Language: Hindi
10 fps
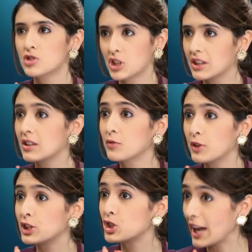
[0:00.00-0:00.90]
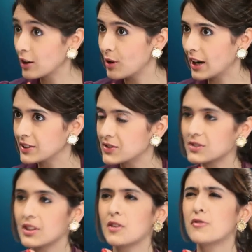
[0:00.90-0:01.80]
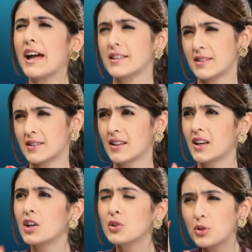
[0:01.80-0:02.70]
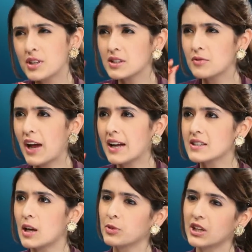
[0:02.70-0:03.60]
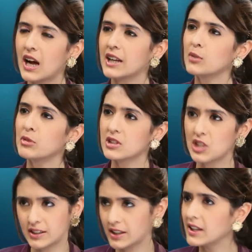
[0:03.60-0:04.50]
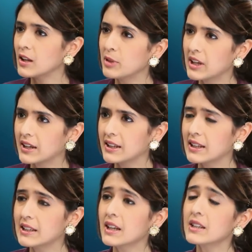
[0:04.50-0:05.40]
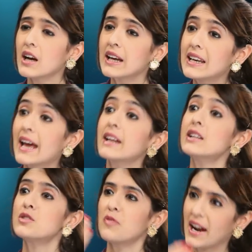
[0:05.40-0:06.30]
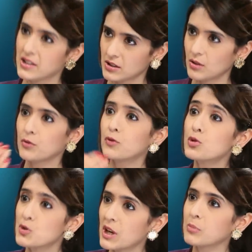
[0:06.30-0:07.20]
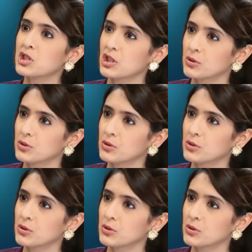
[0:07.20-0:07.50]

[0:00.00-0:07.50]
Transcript: चिकन फिश एग वाइट्स फैट्स थोड़े से फैट्स आपके खाने में जाते ही हैं बनाने के लिए या इनहेरेंट फैट फूड्स में हमेशा